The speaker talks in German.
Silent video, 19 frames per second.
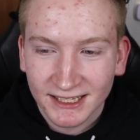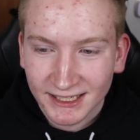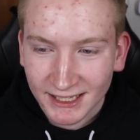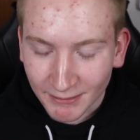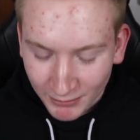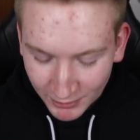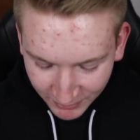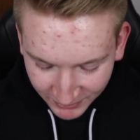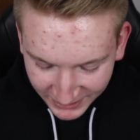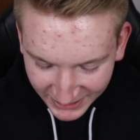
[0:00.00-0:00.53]
Ich
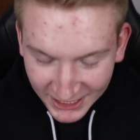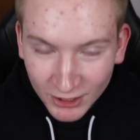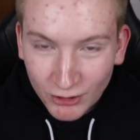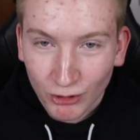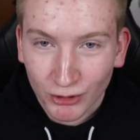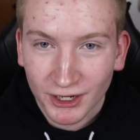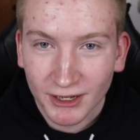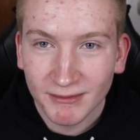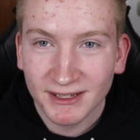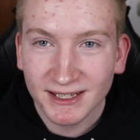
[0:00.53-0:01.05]
habe mit dem
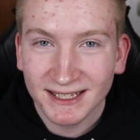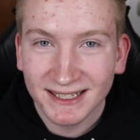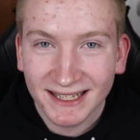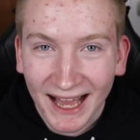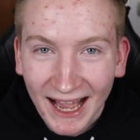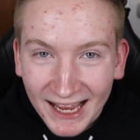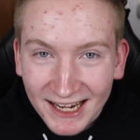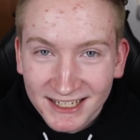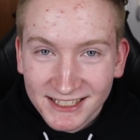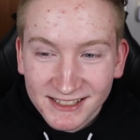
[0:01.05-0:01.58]
Deko nämlich ein
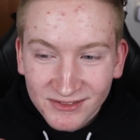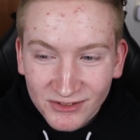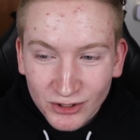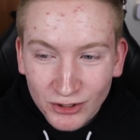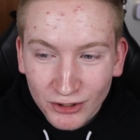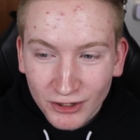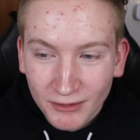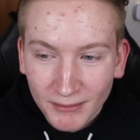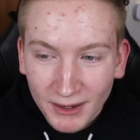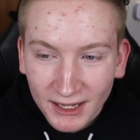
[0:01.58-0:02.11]
geiles
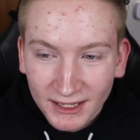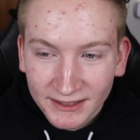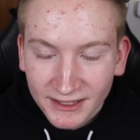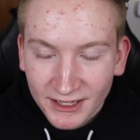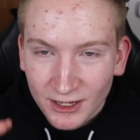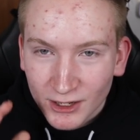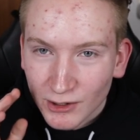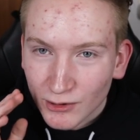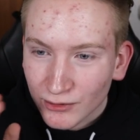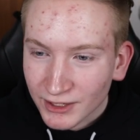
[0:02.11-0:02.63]
Video gemacht
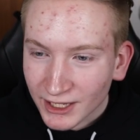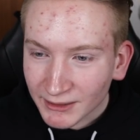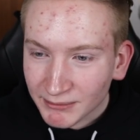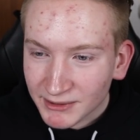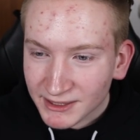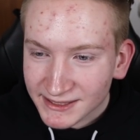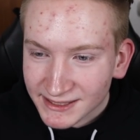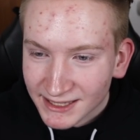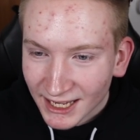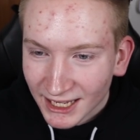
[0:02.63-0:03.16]
und er
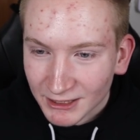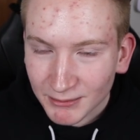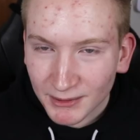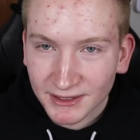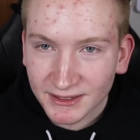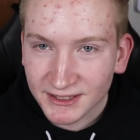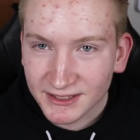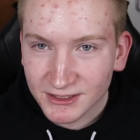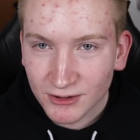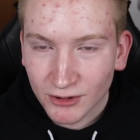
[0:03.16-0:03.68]
hat mir das gerade
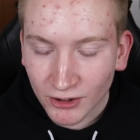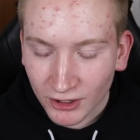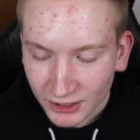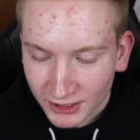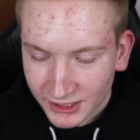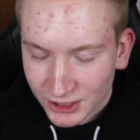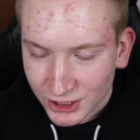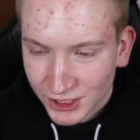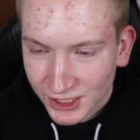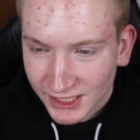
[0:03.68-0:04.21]
bei
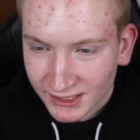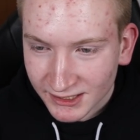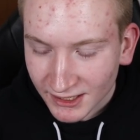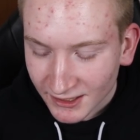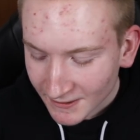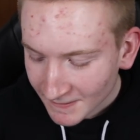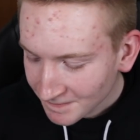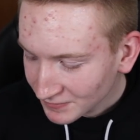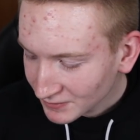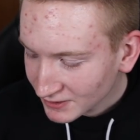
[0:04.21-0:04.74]
Discord geschickt
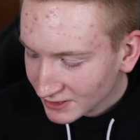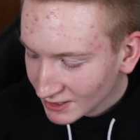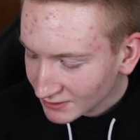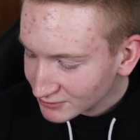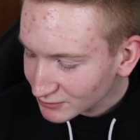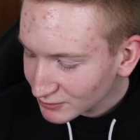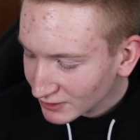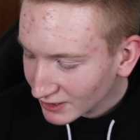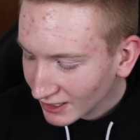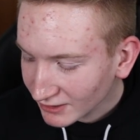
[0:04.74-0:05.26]
und ich
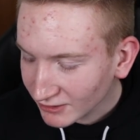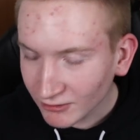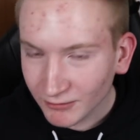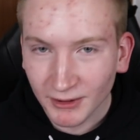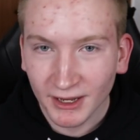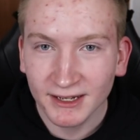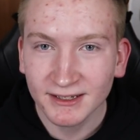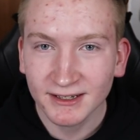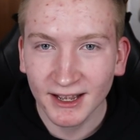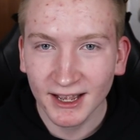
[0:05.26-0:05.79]
habe es mir gerade
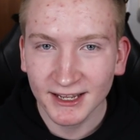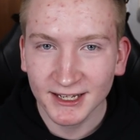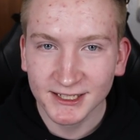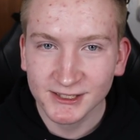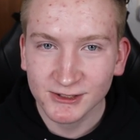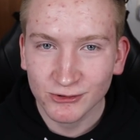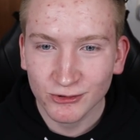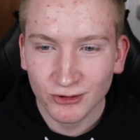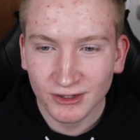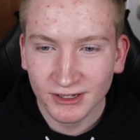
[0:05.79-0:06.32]
am Handy
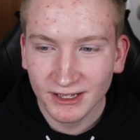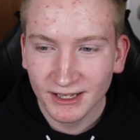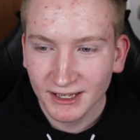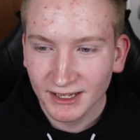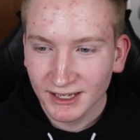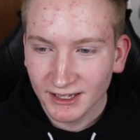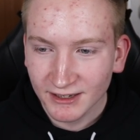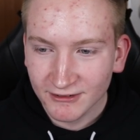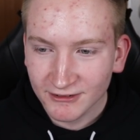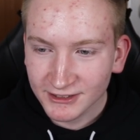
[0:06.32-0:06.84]
reingezogen.
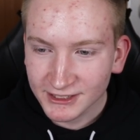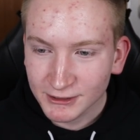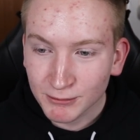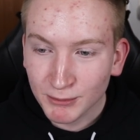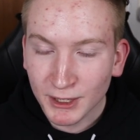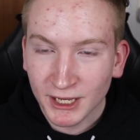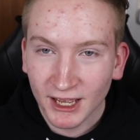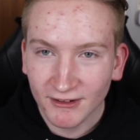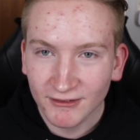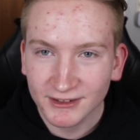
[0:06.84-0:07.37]
Ich finde es
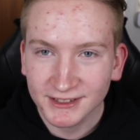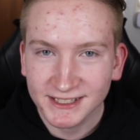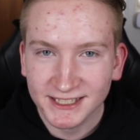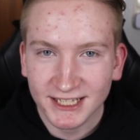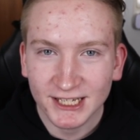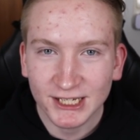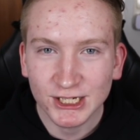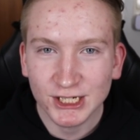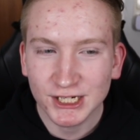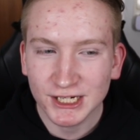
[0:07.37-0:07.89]
mega
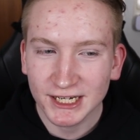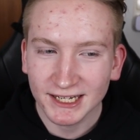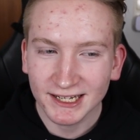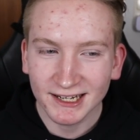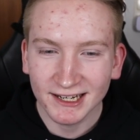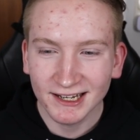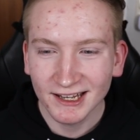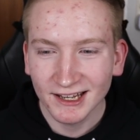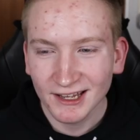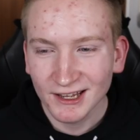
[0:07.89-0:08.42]
witzig
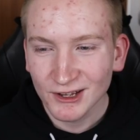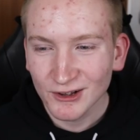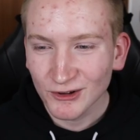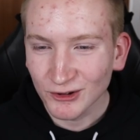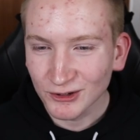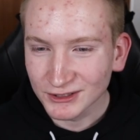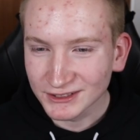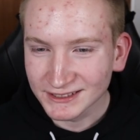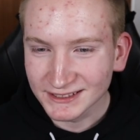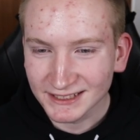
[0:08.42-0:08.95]
geschnitten
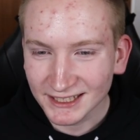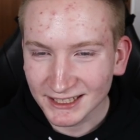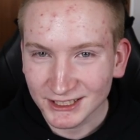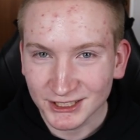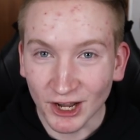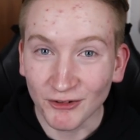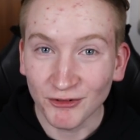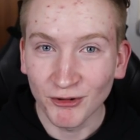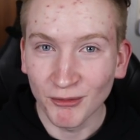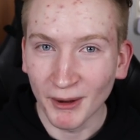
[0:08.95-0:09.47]
und äh,
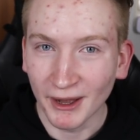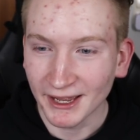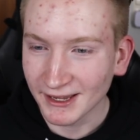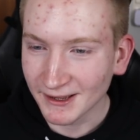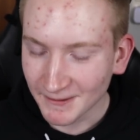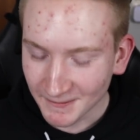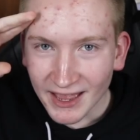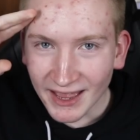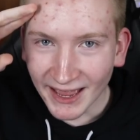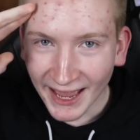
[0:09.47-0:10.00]
schaut vorbei.
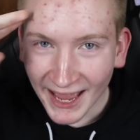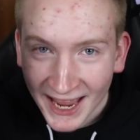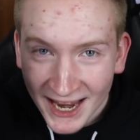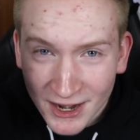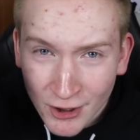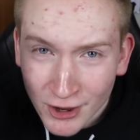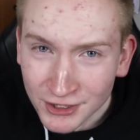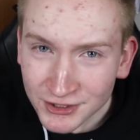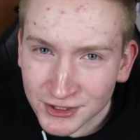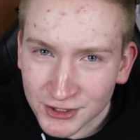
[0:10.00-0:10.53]
Hey. Hey
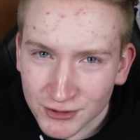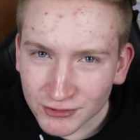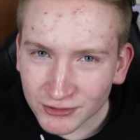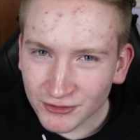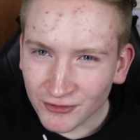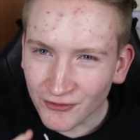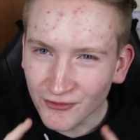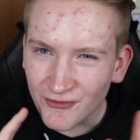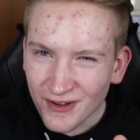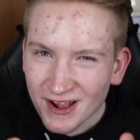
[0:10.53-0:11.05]
Leute
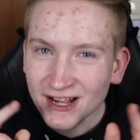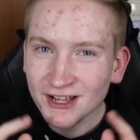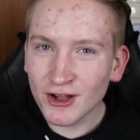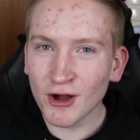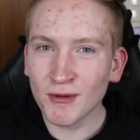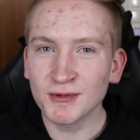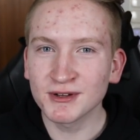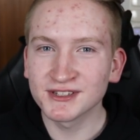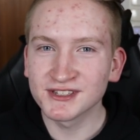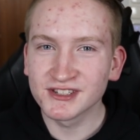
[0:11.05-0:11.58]
und
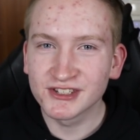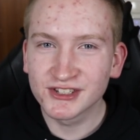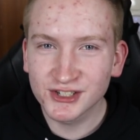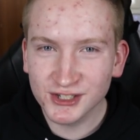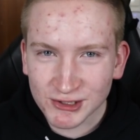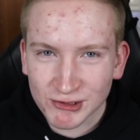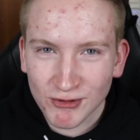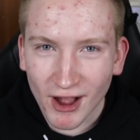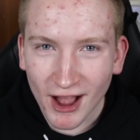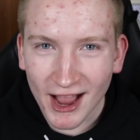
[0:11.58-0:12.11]
willkommen
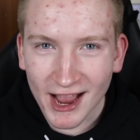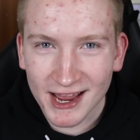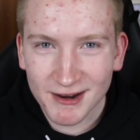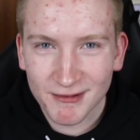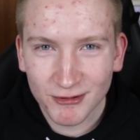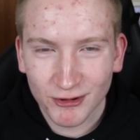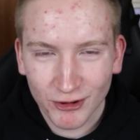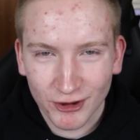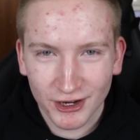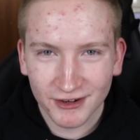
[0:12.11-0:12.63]
zu
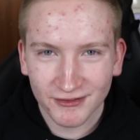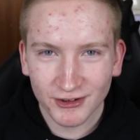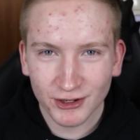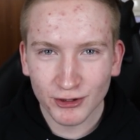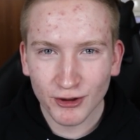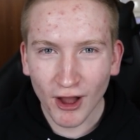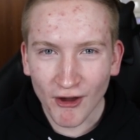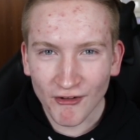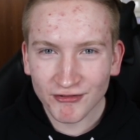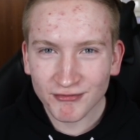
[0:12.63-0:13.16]
einem neuen
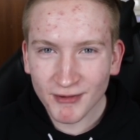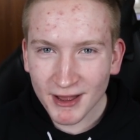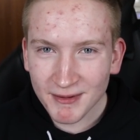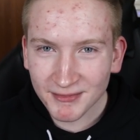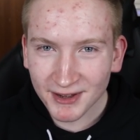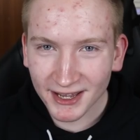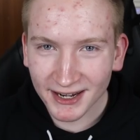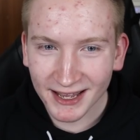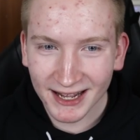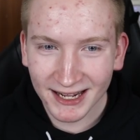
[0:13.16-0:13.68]
Video auf meinem
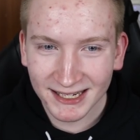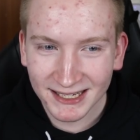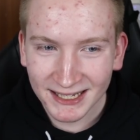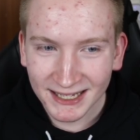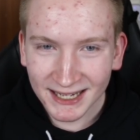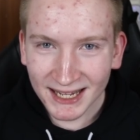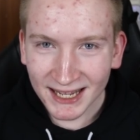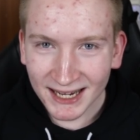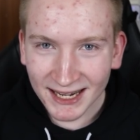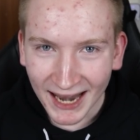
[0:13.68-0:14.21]
Kanal.
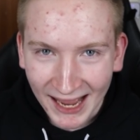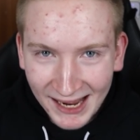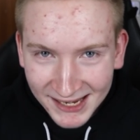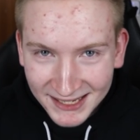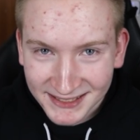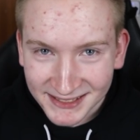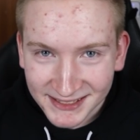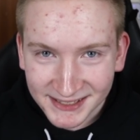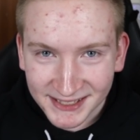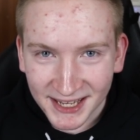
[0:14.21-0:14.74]
Lang
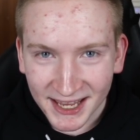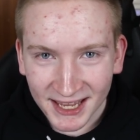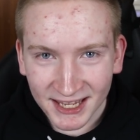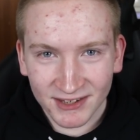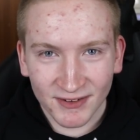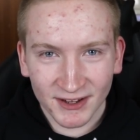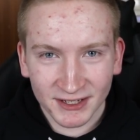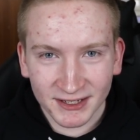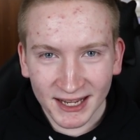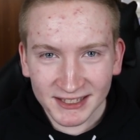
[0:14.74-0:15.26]
ist es her,
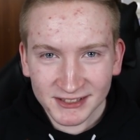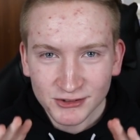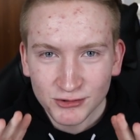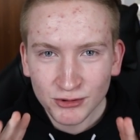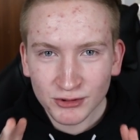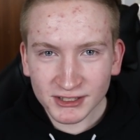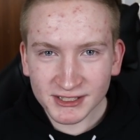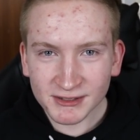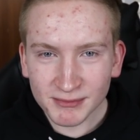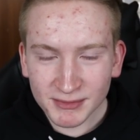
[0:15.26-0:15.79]
ich werde ganz
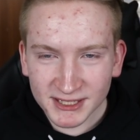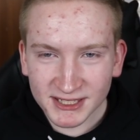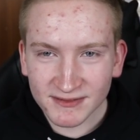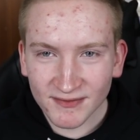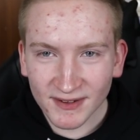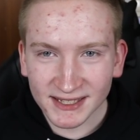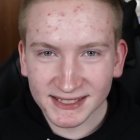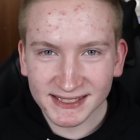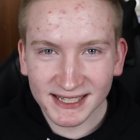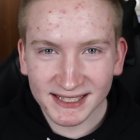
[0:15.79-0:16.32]
kurz ein bisschen
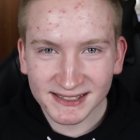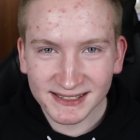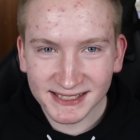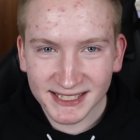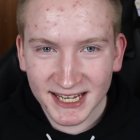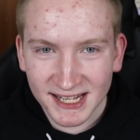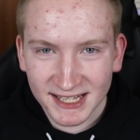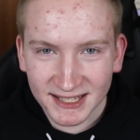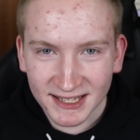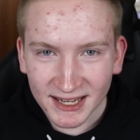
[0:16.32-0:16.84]
was
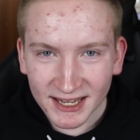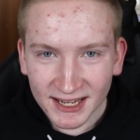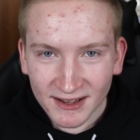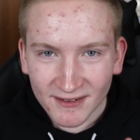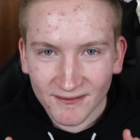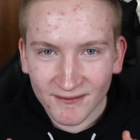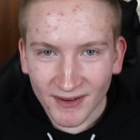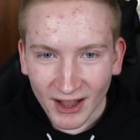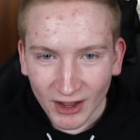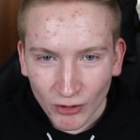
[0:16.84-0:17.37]
erzählen,
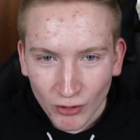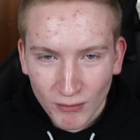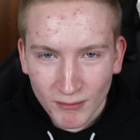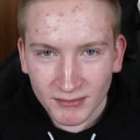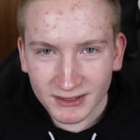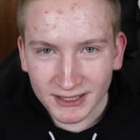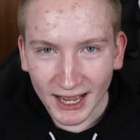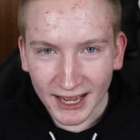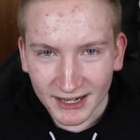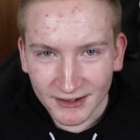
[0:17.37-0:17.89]

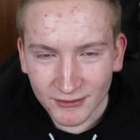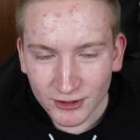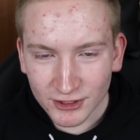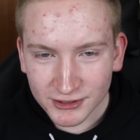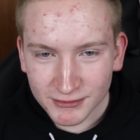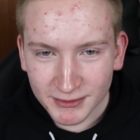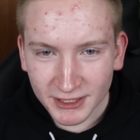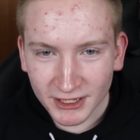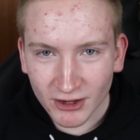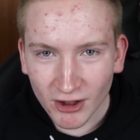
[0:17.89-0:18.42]
warum keine
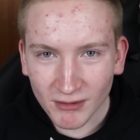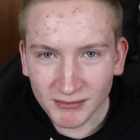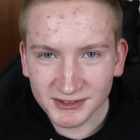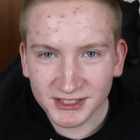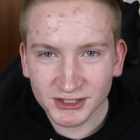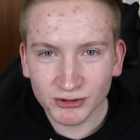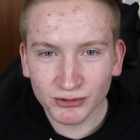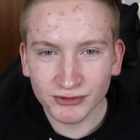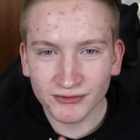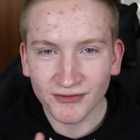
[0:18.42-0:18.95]
Videos mehr gekommen
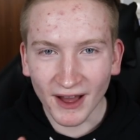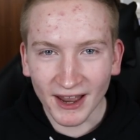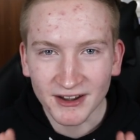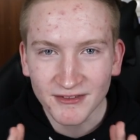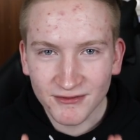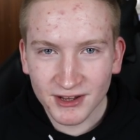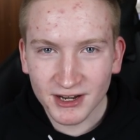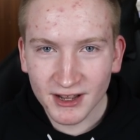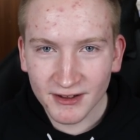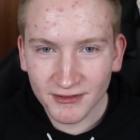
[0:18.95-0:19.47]
sind und
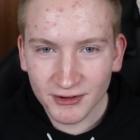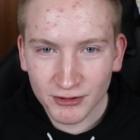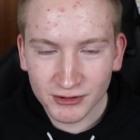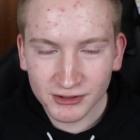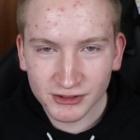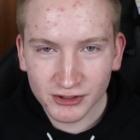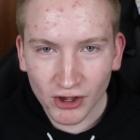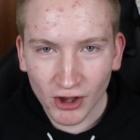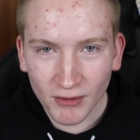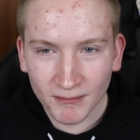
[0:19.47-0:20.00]
wann wieder
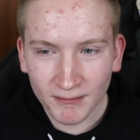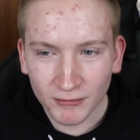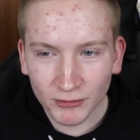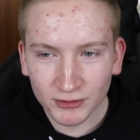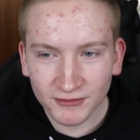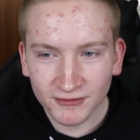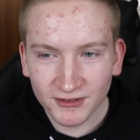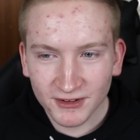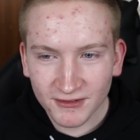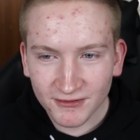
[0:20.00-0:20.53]
Videos kommen
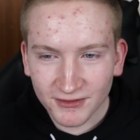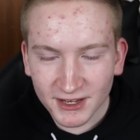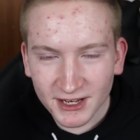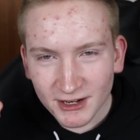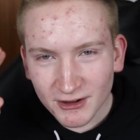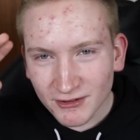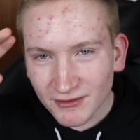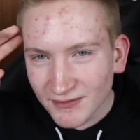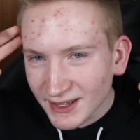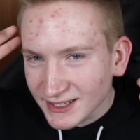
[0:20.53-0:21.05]
und wie
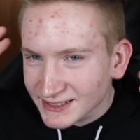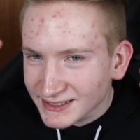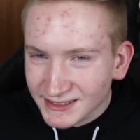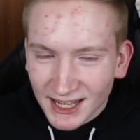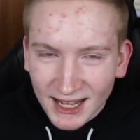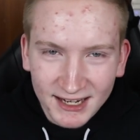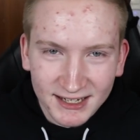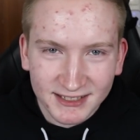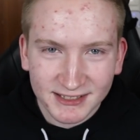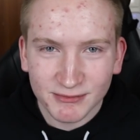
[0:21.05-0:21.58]
viele und was,
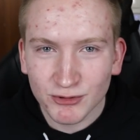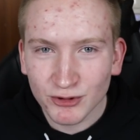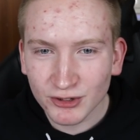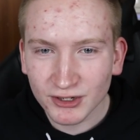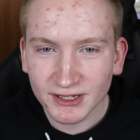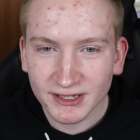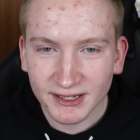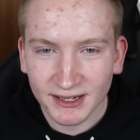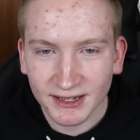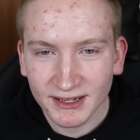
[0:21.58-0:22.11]
alles
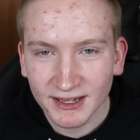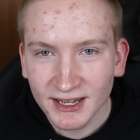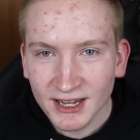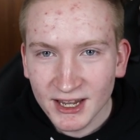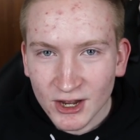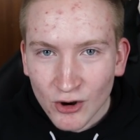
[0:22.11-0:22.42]
mögliche.